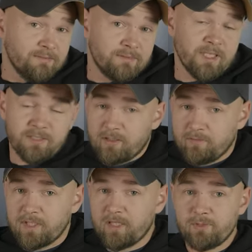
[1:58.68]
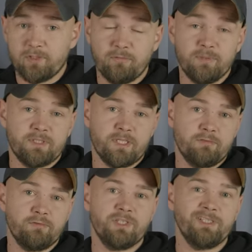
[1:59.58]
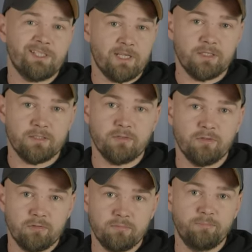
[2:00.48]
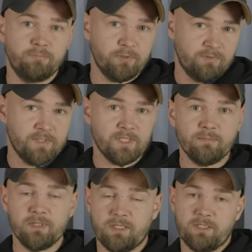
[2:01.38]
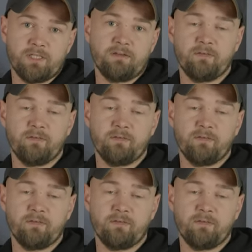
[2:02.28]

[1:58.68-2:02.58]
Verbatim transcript: dlatego wydaje mi się to bez sensu, że i tak, skoro poświęcamy jakiś